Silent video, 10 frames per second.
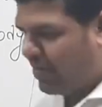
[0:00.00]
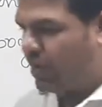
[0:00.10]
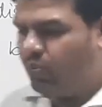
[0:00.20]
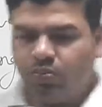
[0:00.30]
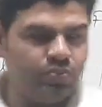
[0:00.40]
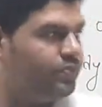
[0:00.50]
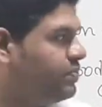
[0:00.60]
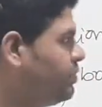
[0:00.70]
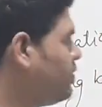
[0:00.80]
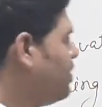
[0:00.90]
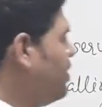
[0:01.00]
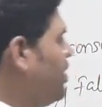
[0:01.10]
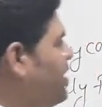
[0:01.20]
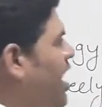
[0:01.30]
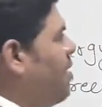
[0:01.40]
वाला हूँ
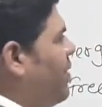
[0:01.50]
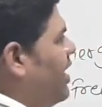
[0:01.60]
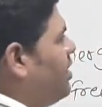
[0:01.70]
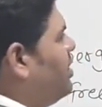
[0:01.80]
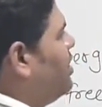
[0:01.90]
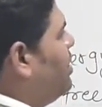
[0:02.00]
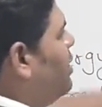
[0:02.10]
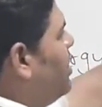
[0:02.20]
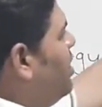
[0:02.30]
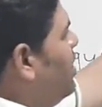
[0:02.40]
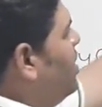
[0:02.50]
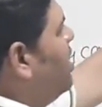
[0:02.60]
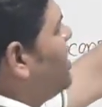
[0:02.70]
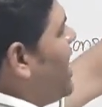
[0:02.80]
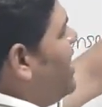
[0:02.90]
यहाँ पे
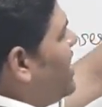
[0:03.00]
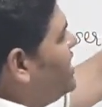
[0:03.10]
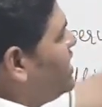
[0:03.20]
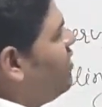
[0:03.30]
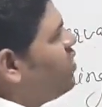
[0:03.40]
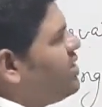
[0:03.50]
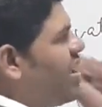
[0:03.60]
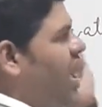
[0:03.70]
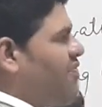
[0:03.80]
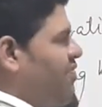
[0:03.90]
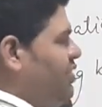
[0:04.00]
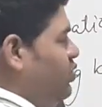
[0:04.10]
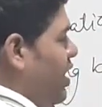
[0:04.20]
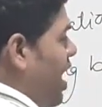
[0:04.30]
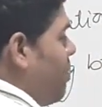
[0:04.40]
कैरेटिक एनर्जी का वैल्यू कितना है हाफ एम वी
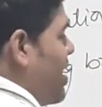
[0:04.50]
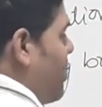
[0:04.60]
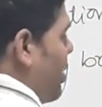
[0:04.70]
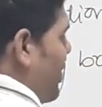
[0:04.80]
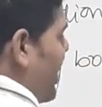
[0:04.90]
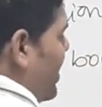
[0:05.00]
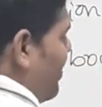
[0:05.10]
स्क्वायर अब मैं यहाँ पर अप्लाई करने